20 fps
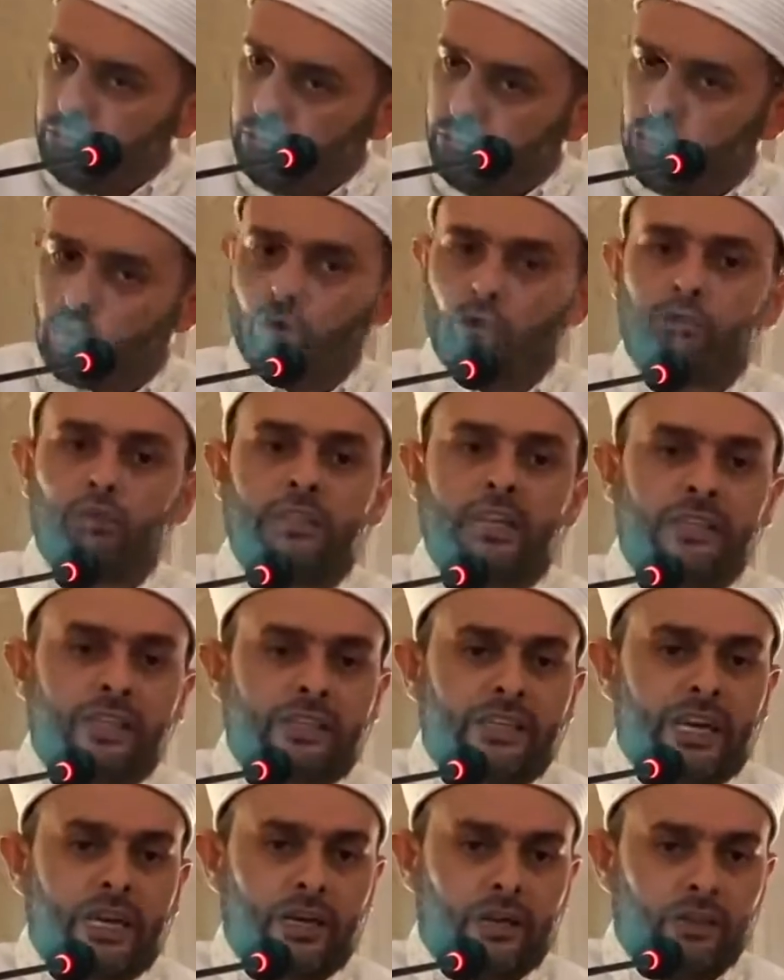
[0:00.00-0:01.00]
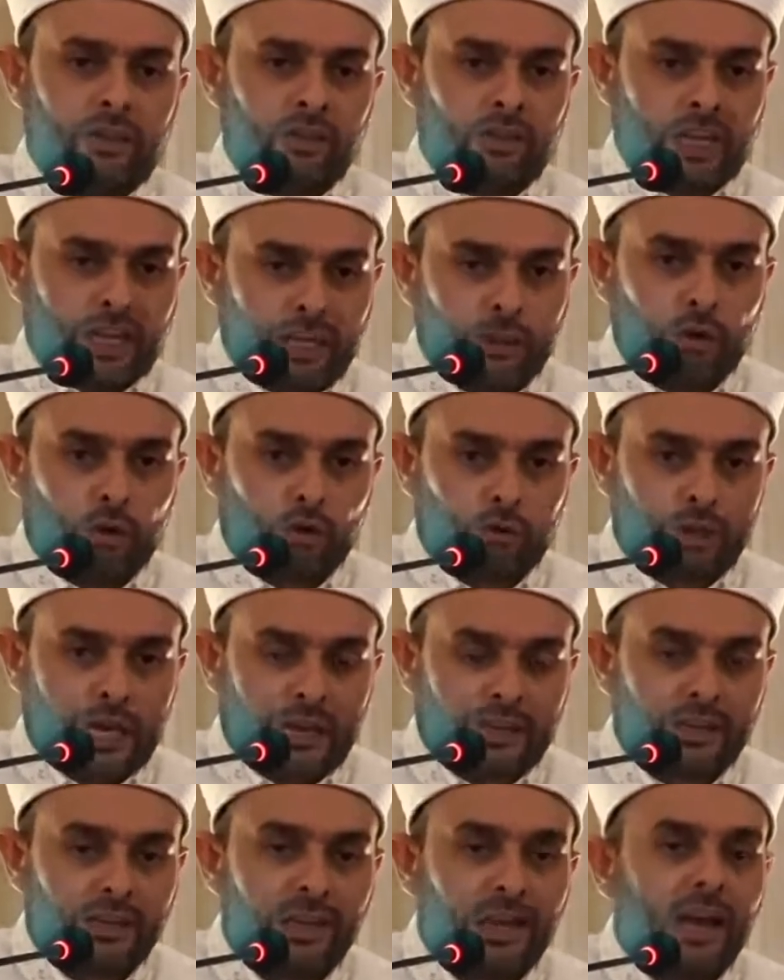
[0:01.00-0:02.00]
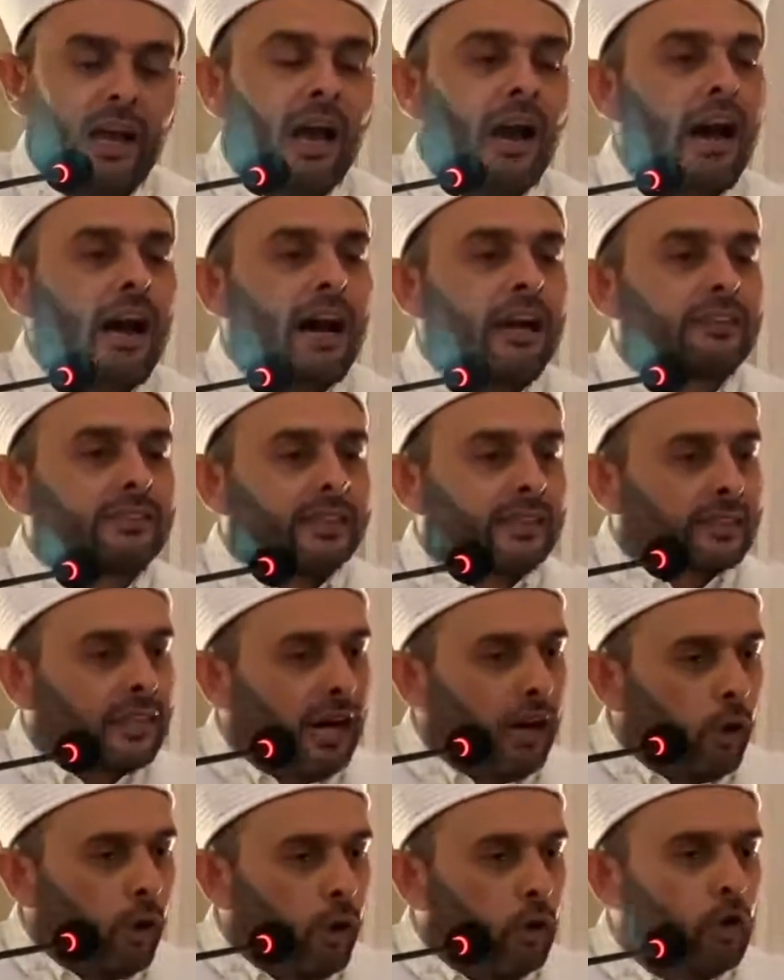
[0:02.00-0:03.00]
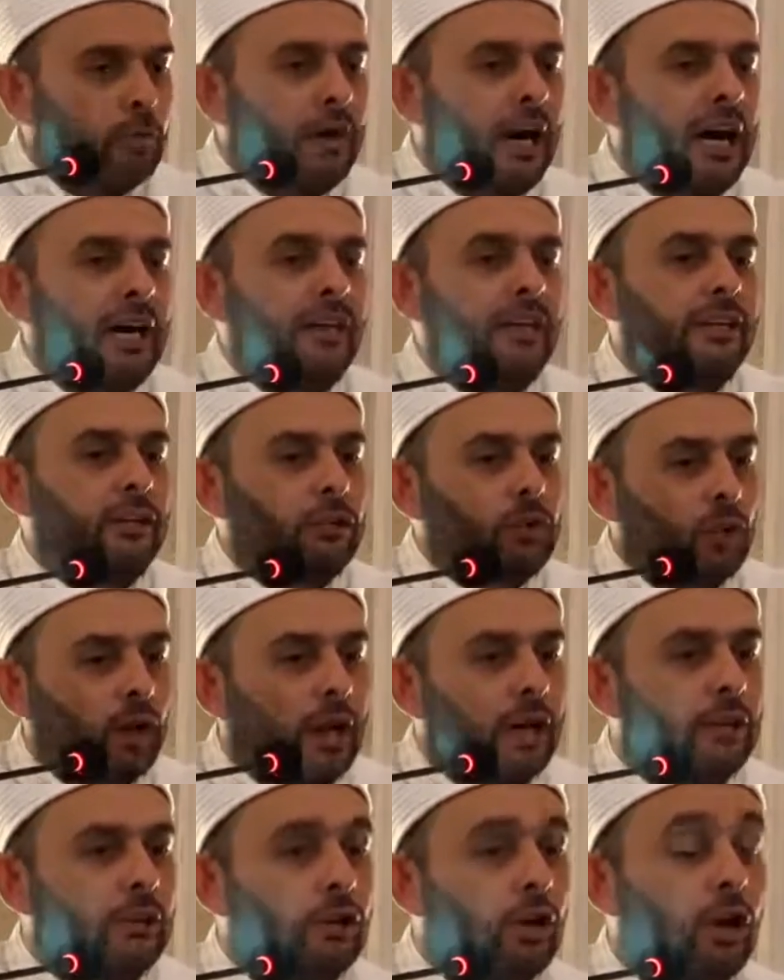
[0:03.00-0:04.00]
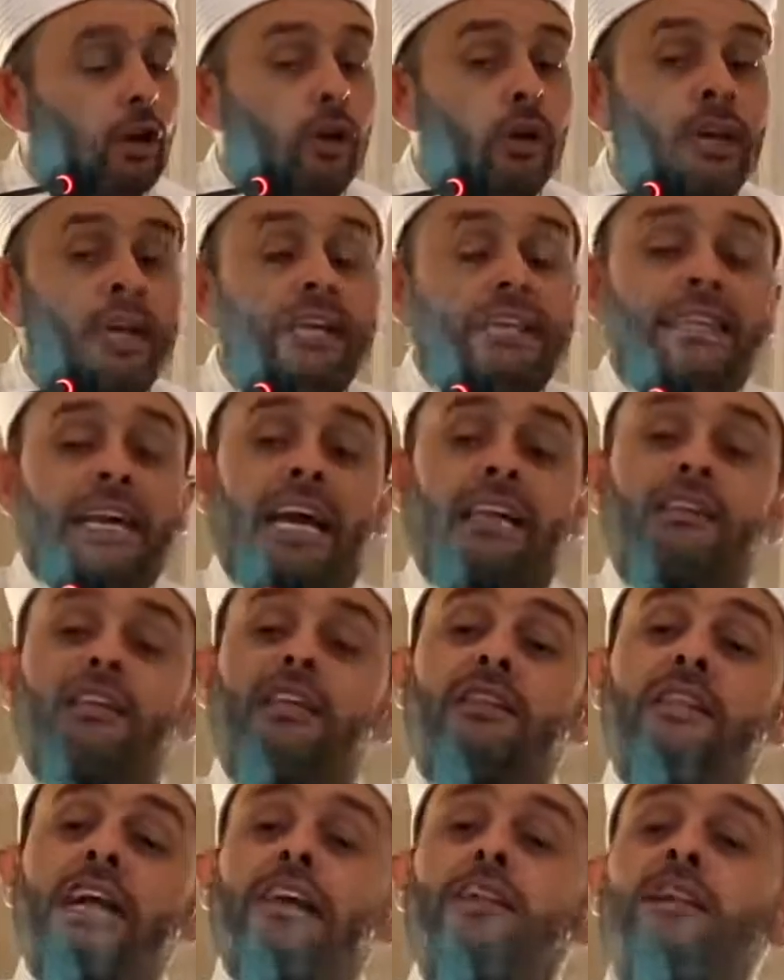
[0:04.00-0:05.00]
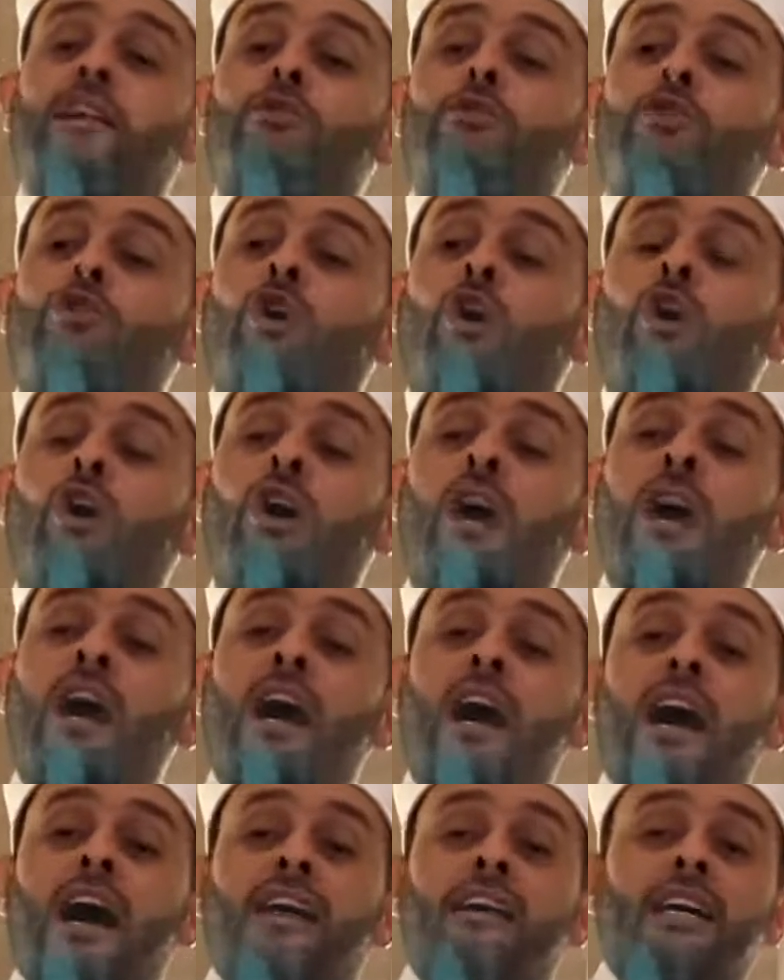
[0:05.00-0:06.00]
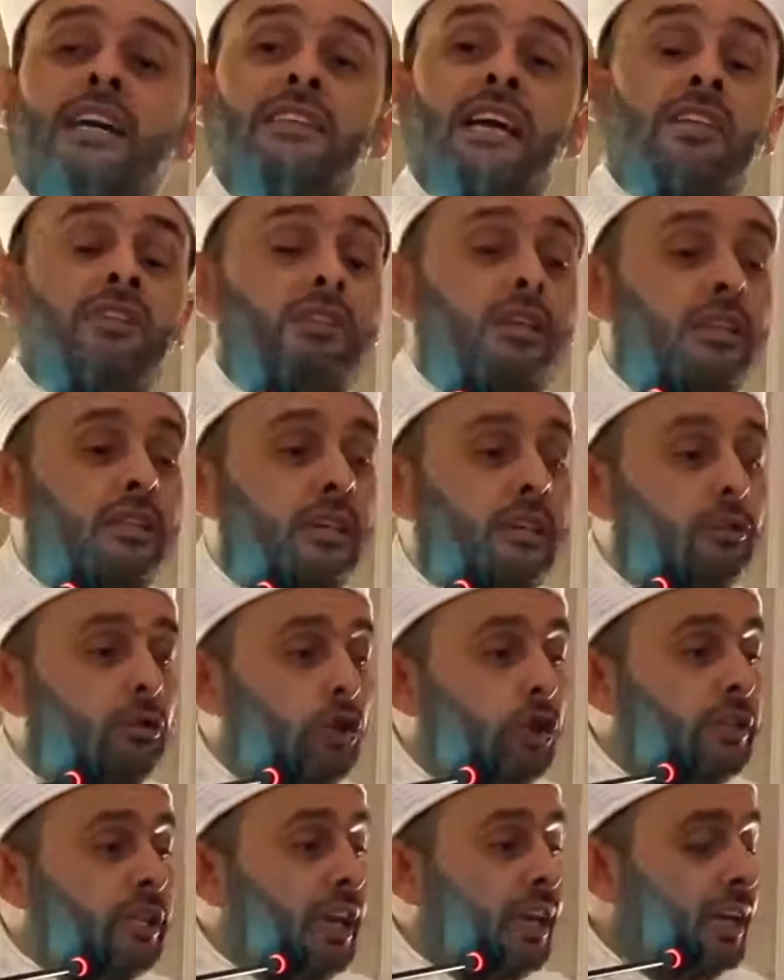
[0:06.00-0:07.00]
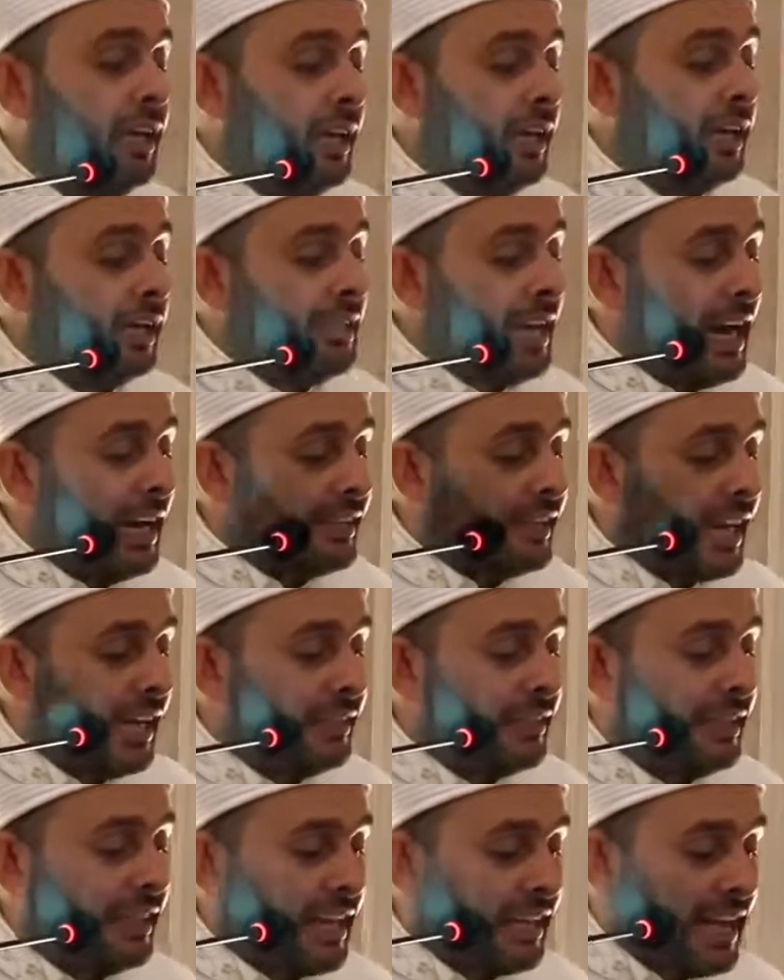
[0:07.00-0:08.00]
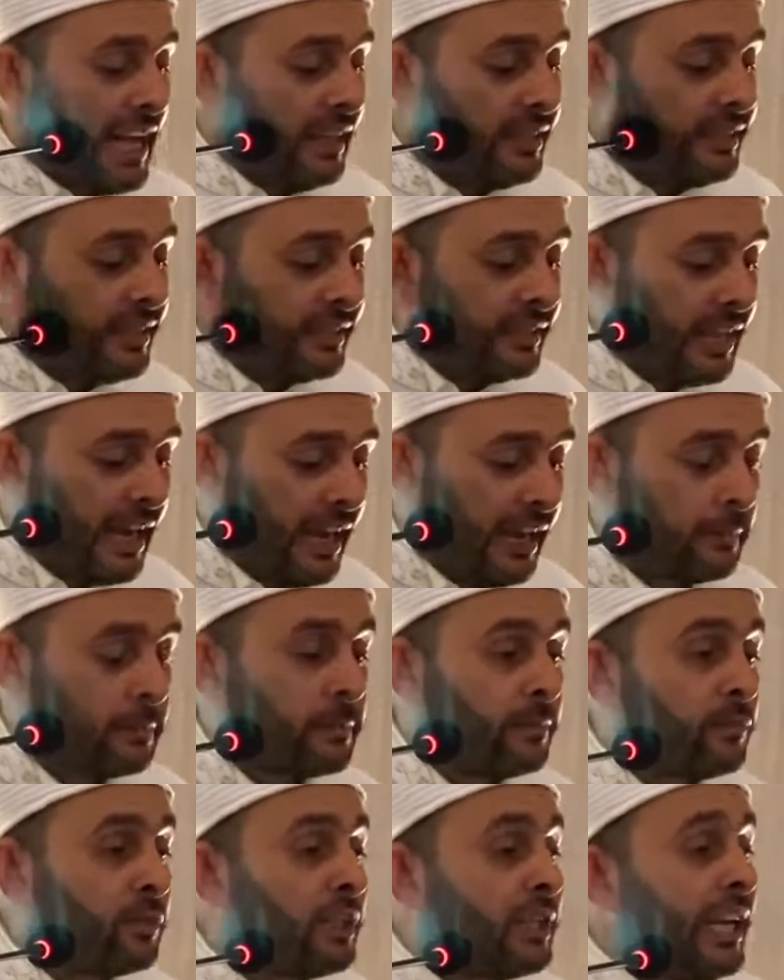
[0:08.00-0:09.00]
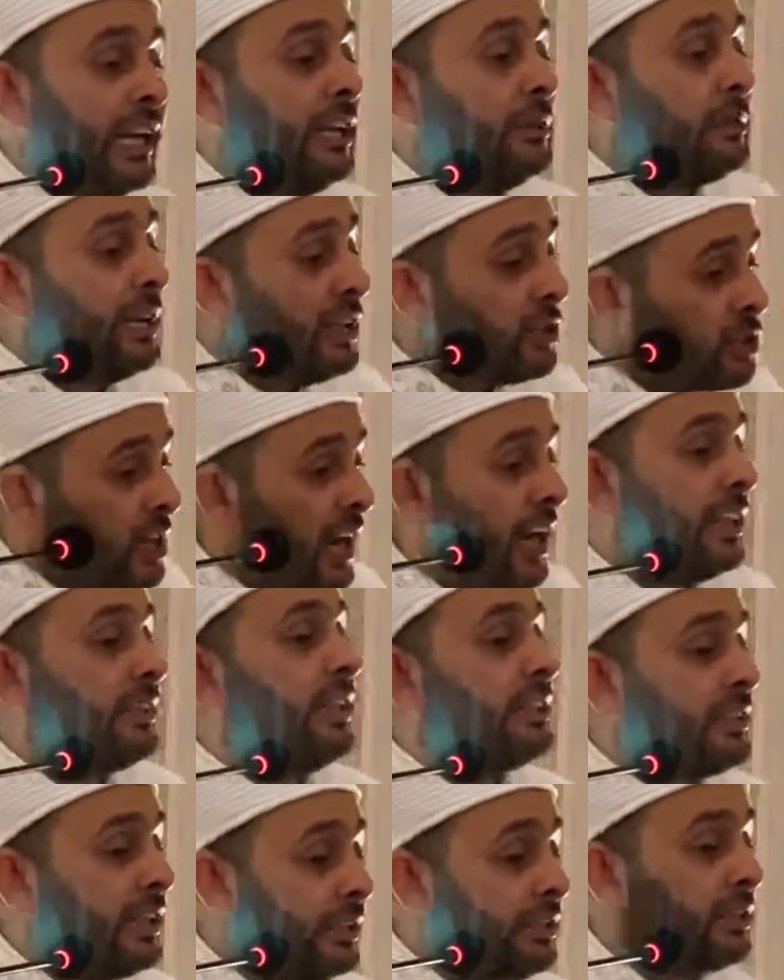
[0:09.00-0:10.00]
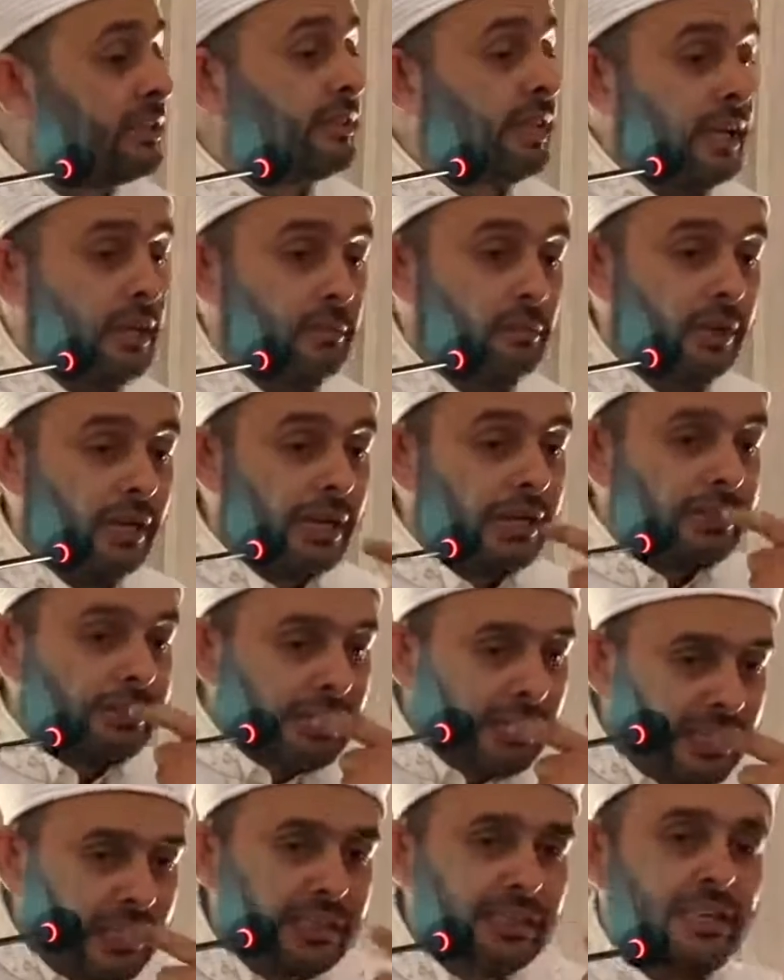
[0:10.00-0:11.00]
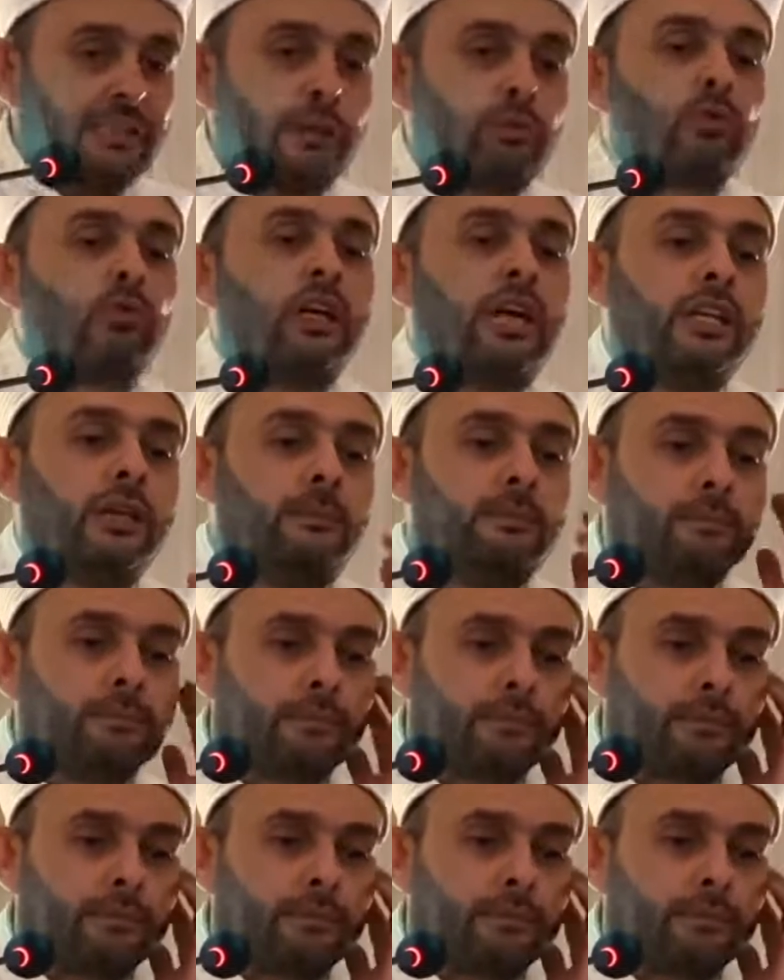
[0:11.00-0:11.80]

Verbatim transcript: Vuruldu dedik ya şehit olacak. Artık ölüm halleri çoğalıyor. Kendinden geçiyor. Arkadaşları da diyor ki ya kendine gelsin de kelime-i şehadet getirtelim. Dilinle de duyalım.